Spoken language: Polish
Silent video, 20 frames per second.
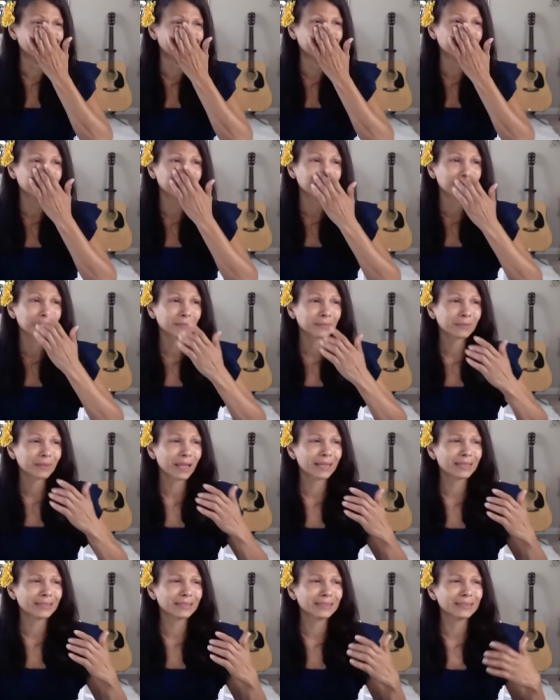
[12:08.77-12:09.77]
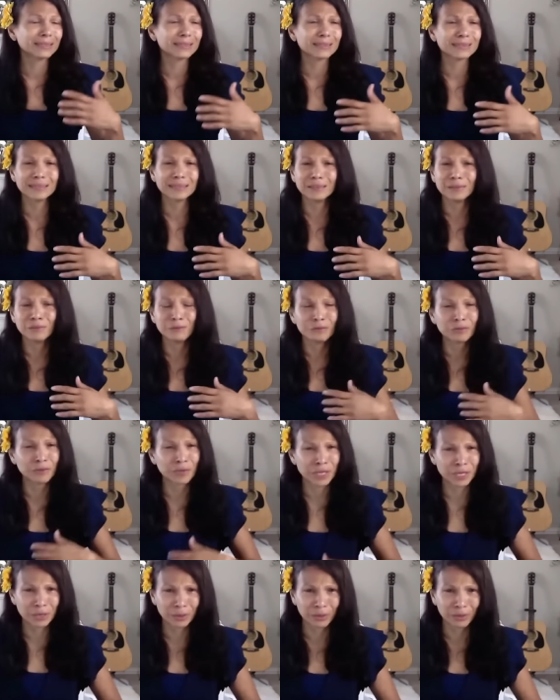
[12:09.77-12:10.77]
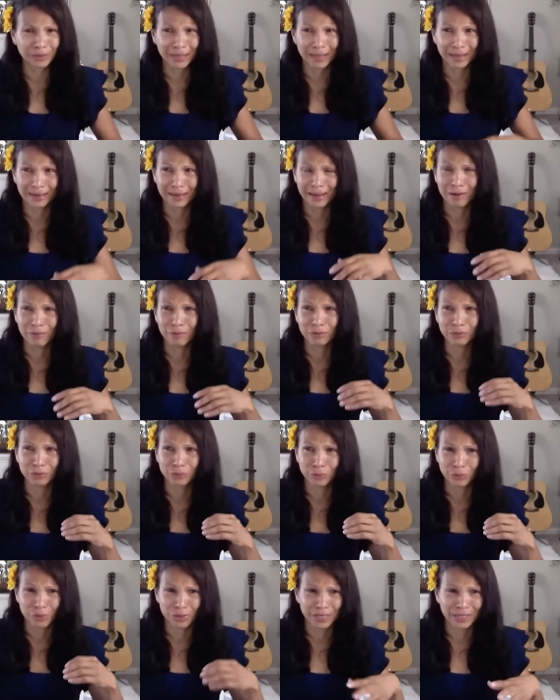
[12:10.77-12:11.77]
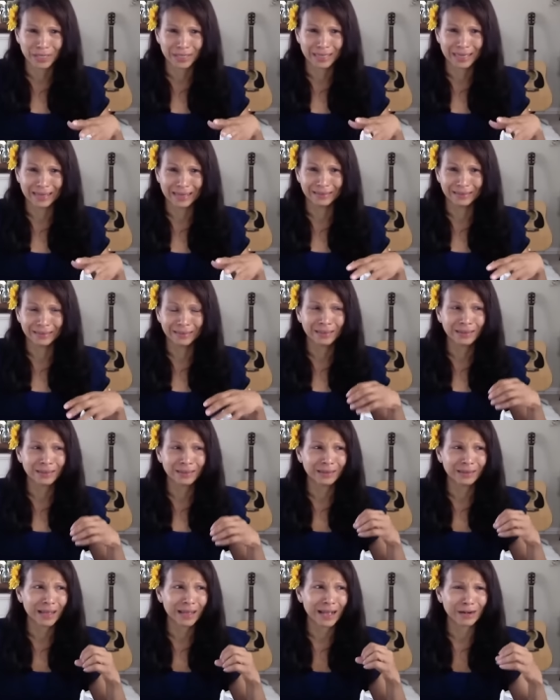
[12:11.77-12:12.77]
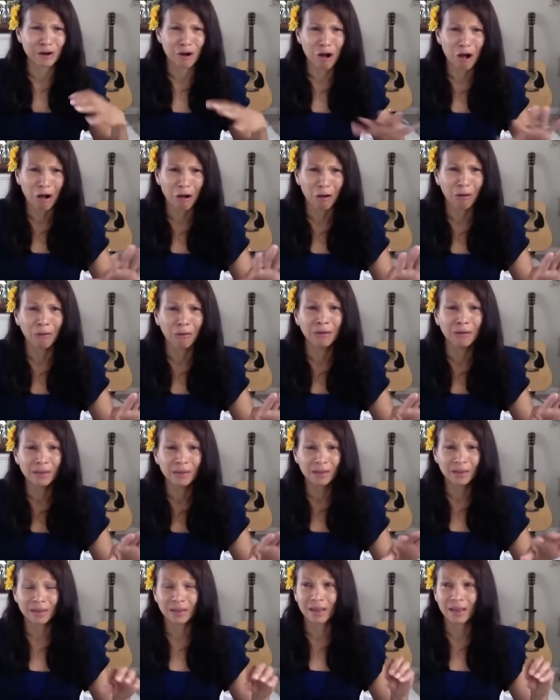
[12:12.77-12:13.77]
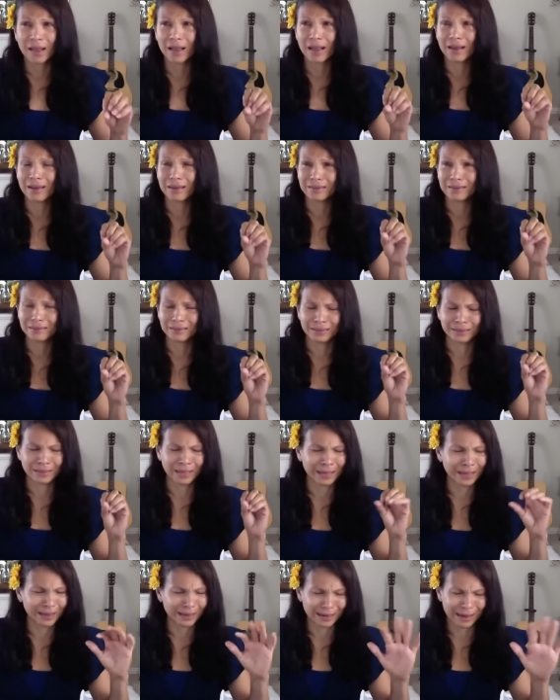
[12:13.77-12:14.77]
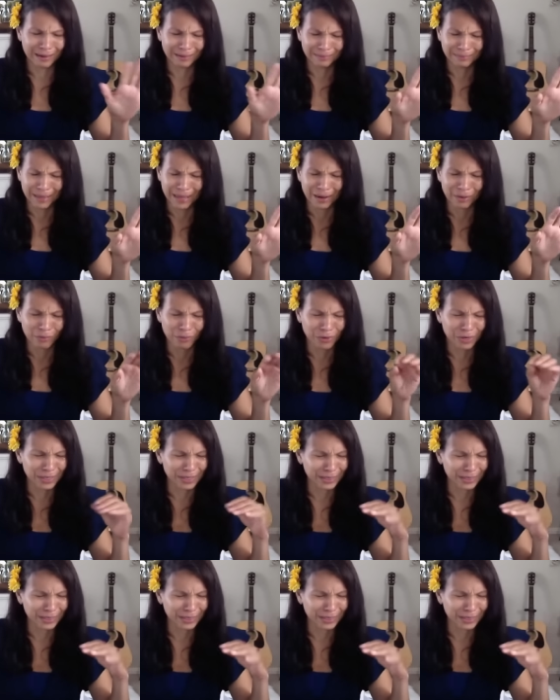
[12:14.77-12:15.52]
Chodziło o to, że ani trochę na to nie zasługiwałam. Nie zasługiwałam, aby tam być.